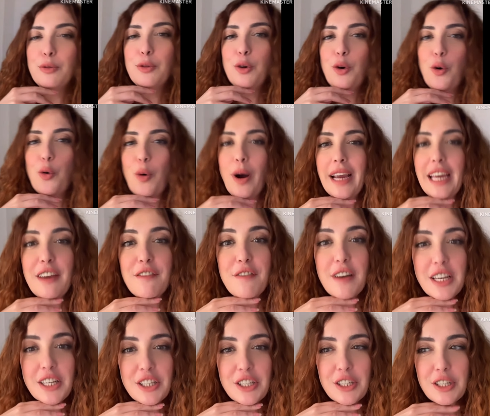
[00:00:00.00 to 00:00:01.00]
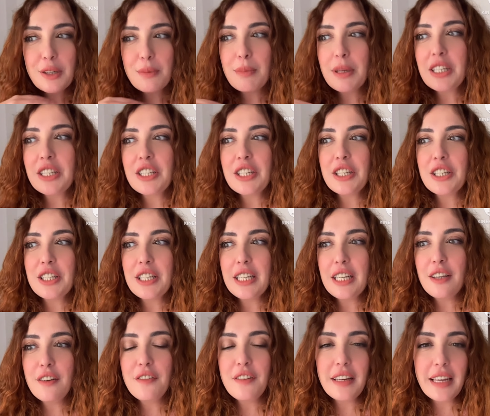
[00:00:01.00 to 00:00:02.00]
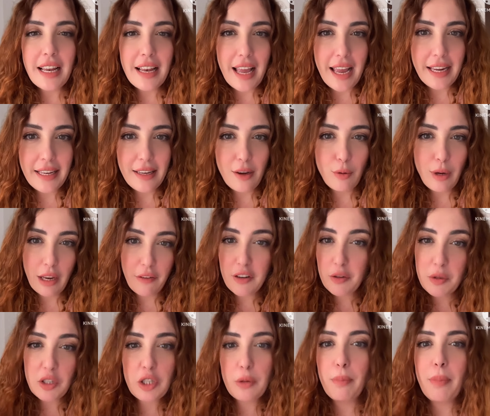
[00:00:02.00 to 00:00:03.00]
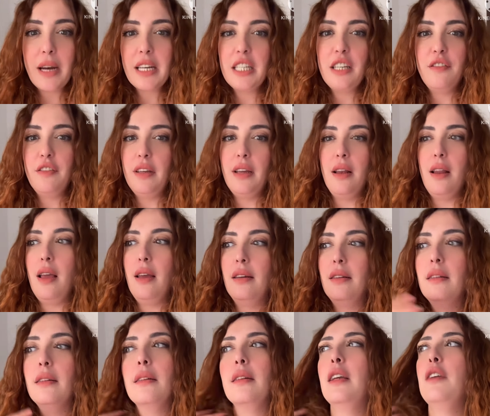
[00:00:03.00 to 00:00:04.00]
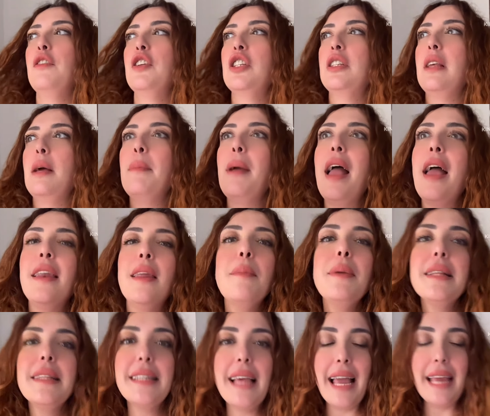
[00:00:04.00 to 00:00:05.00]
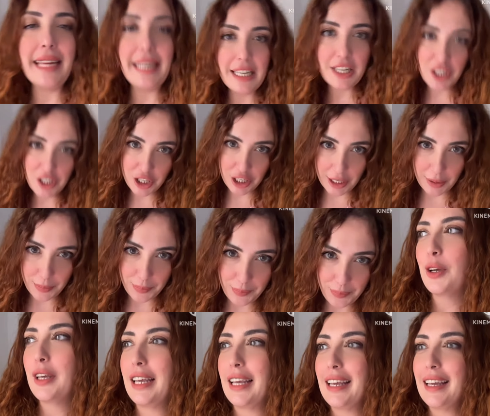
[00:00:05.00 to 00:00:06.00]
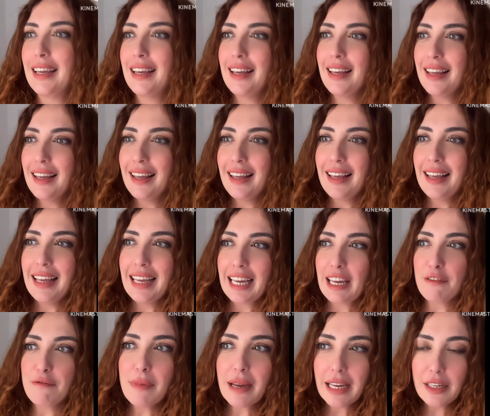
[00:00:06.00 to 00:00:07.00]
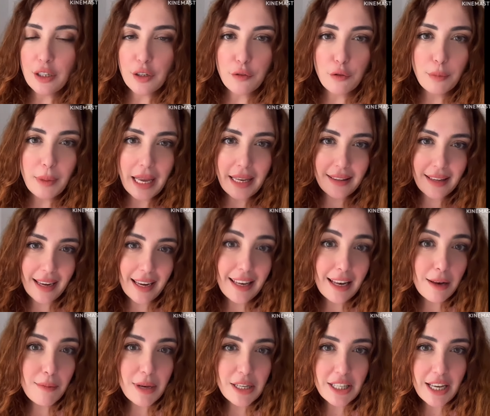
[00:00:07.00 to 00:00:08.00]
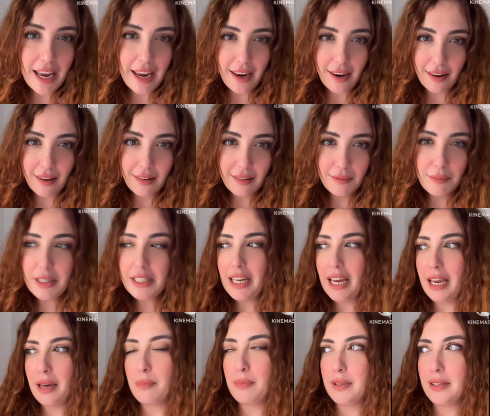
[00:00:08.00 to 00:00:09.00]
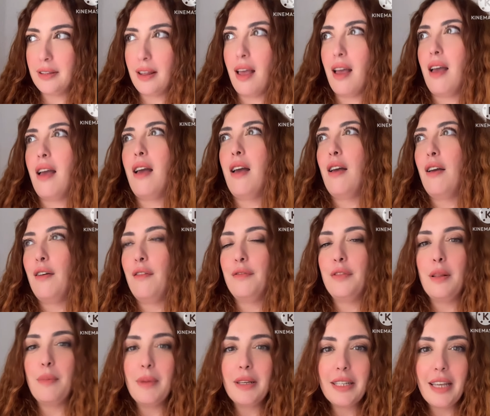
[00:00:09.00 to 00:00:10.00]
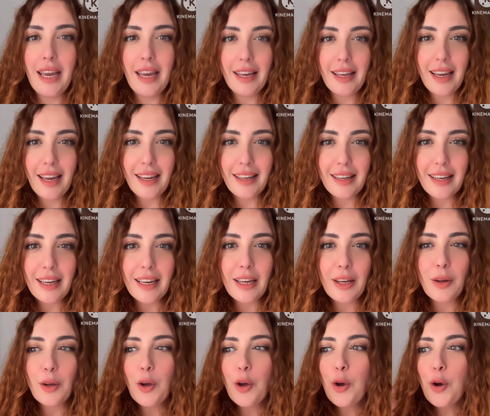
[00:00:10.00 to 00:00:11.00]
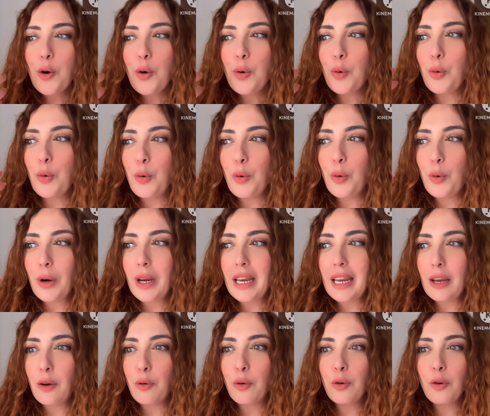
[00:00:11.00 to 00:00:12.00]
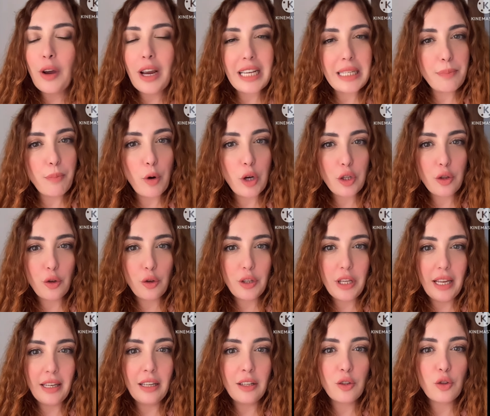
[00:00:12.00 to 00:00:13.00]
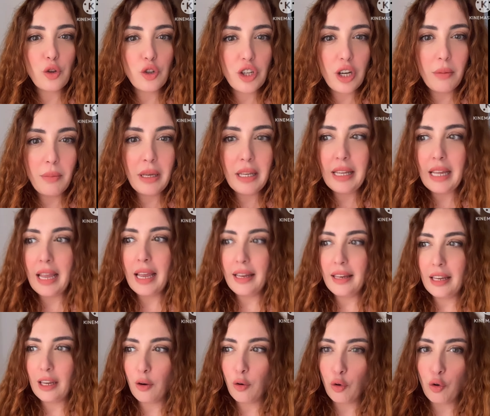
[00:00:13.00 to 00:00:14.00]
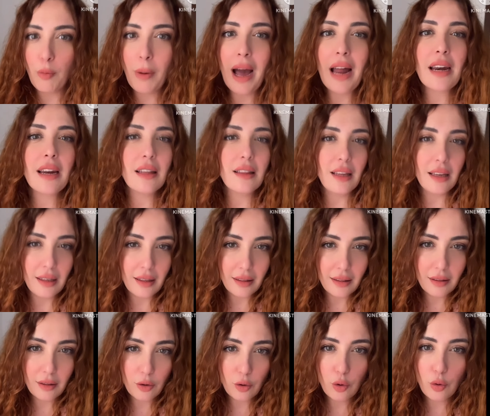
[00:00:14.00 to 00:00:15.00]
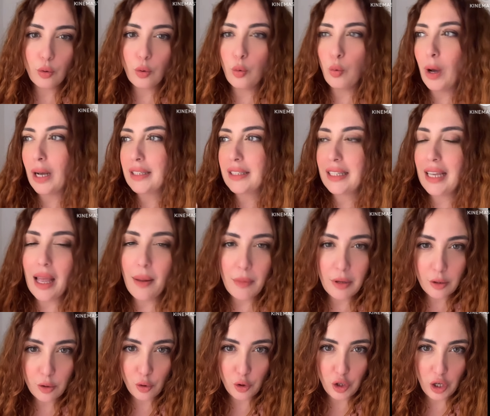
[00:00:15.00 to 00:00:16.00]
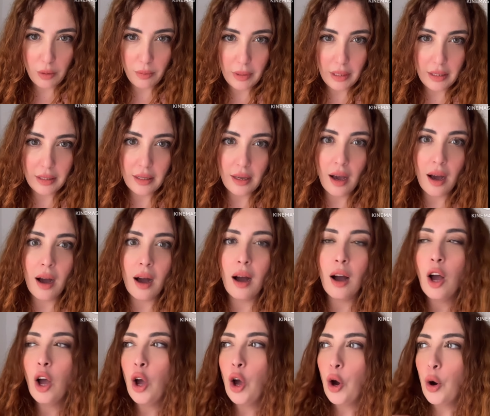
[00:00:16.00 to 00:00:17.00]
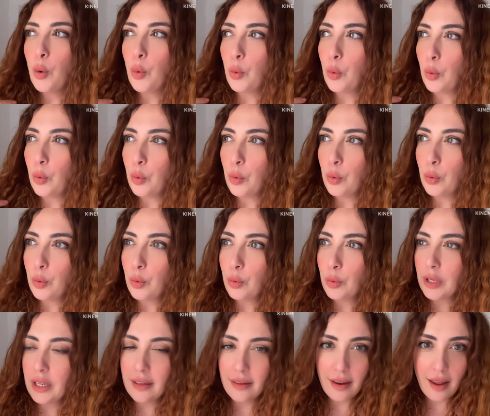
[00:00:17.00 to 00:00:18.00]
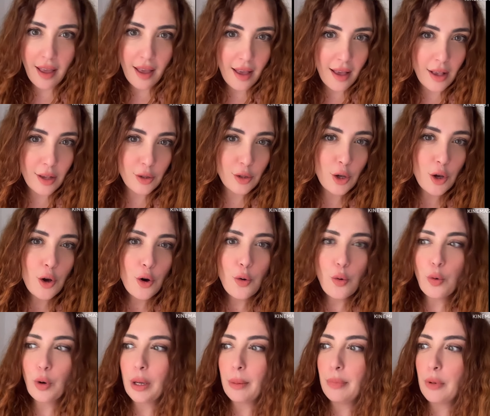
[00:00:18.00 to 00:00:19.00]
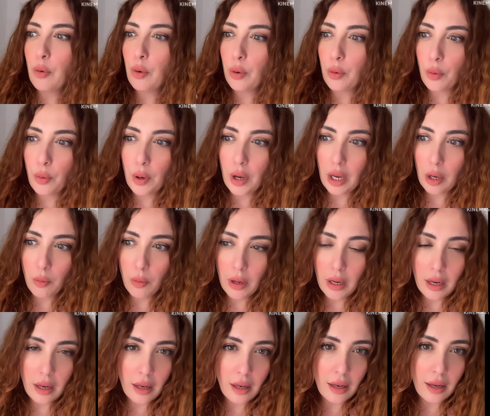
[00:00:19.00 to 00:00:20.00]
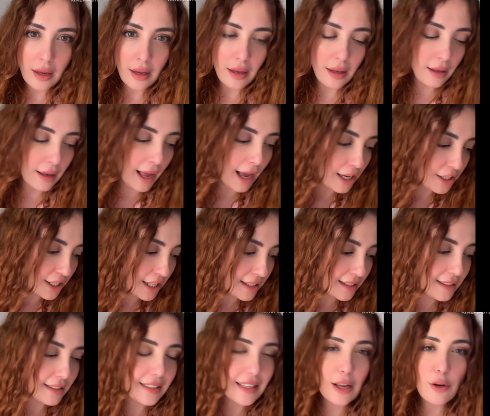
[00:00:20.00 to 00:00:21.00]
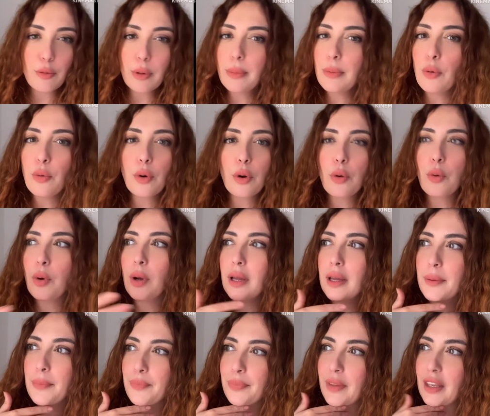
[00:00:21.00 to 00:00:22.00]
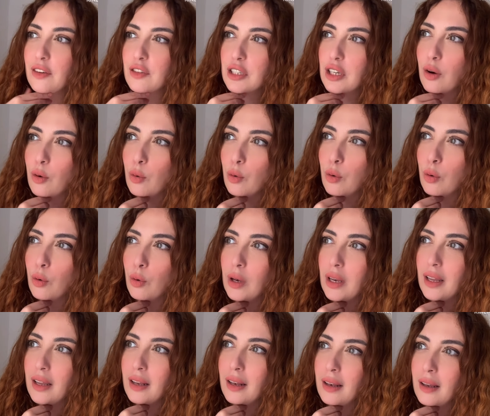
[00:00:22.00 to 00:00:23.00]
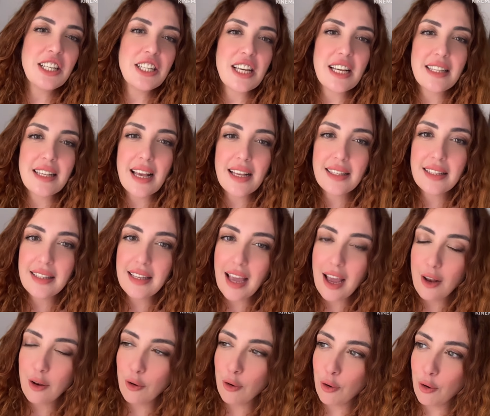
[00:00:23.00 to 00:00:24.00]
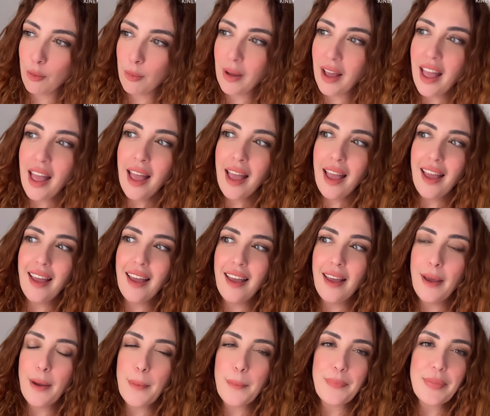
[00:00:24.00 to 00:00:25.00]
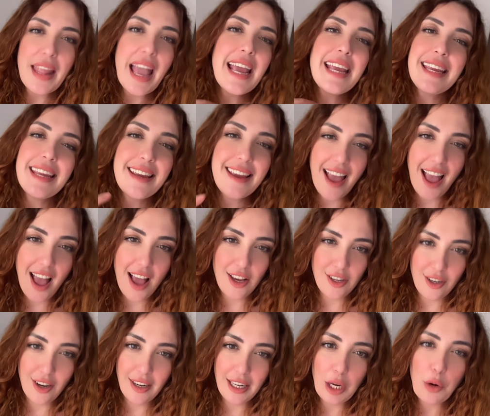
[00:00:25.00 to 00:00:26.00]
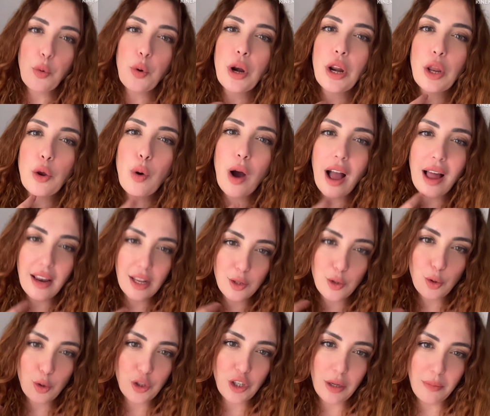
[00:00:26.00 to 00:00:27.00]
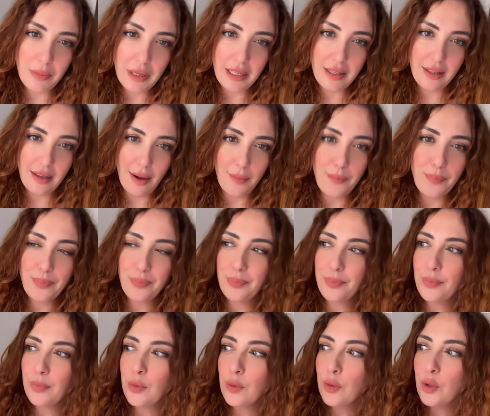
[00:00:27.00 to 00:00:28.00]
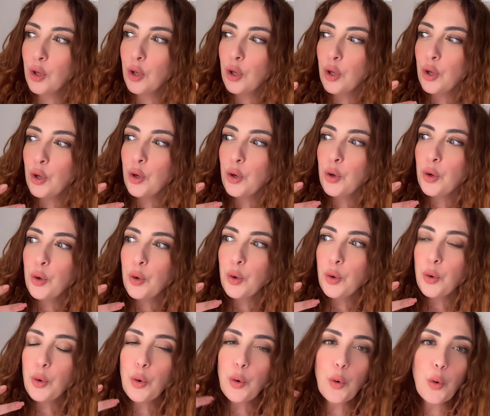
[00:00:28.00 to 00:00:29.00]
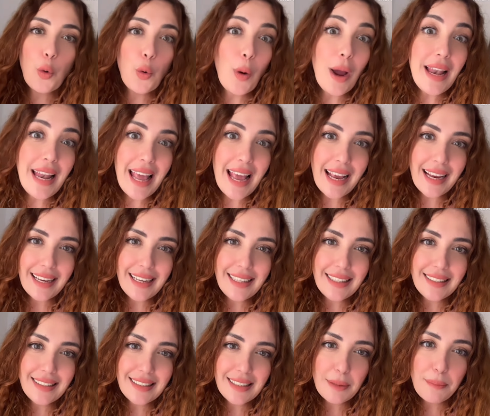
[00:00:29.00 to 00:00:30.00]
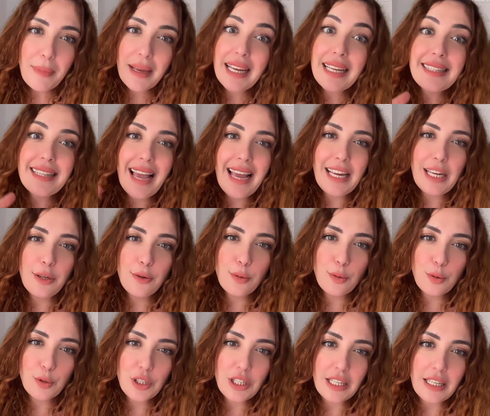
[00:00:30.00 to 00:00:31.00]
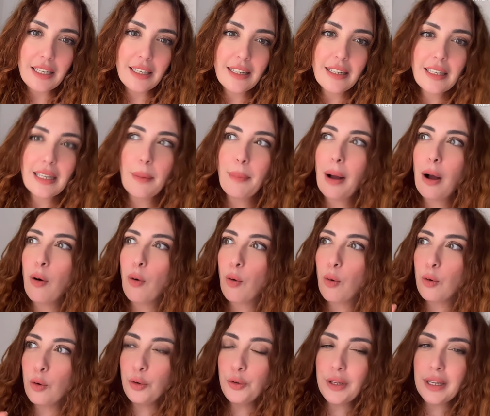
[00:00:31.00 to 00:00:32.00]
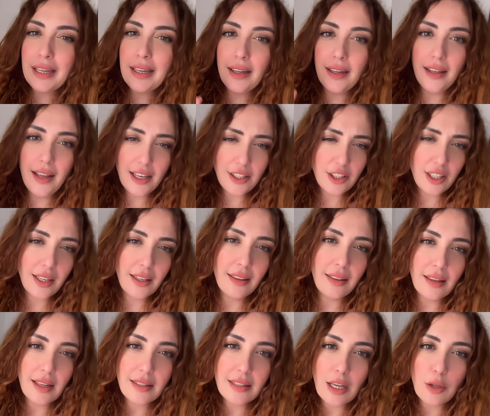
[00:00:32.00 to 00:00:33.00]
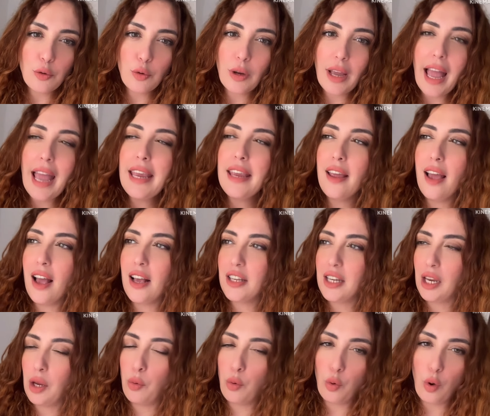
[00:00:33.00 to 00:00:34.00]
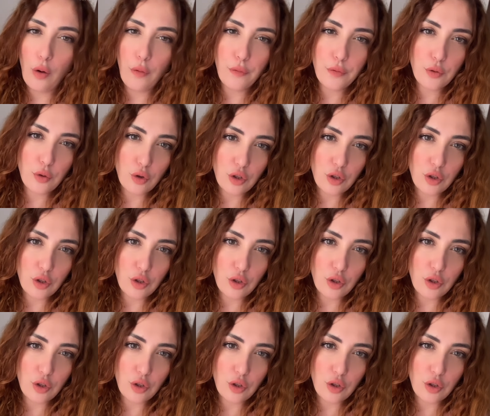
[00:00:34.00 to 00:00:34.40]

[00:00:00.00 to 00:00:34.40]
الموضوع هو كيفاش ما تشتي فيا العين اولا كيفاش ما تشبرش فيا العين كيفاش زعما انا ما نتعينش اوكي كيف ما كنعرفوا بان كاين مشاهير مشاهير بزاف د المشاهير كاينين وكيكونوا اكسبوستوس يعني السوشيال ميديا يعني كيكونوا معرضين طول الوقت كامل السوشيال ميديا وللناس وكيبداو يوريو الحاجات ديالهم كيبداو يوريو كيفاش كنقولوا الانجازات ديالهم آه، اي حاجه كيوريوها على السوشيال ميديا ولكن ما كيتعينوش كنبقاو نقولوا حنايا علاش داك الناس هادوك اي حاجه كيبروها في